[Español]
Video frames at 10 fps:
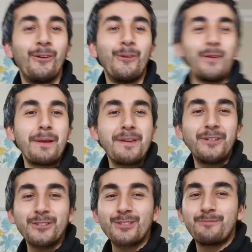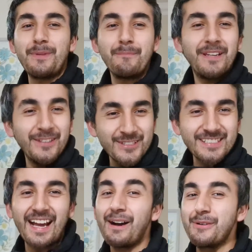Hola amigos, bienvenidos
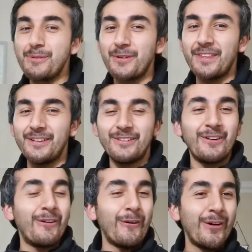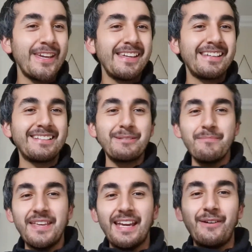a un nuevo video. Hoy
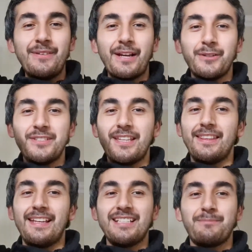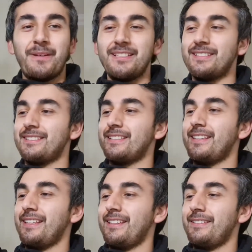me llegaron unas cositas de AliExpress
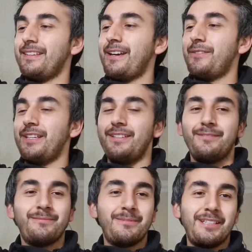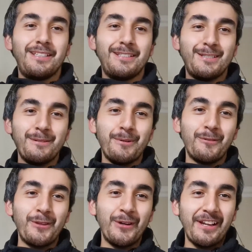que ya abrí y se me
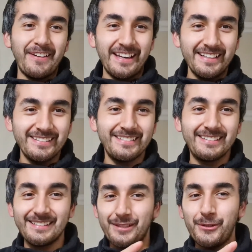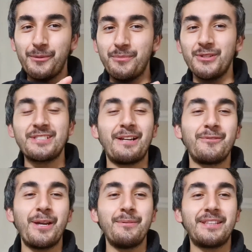olvidó grabar. De todos modos, se las
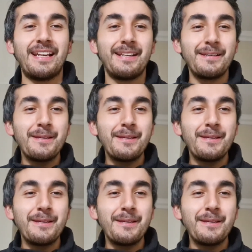voy a mostrar.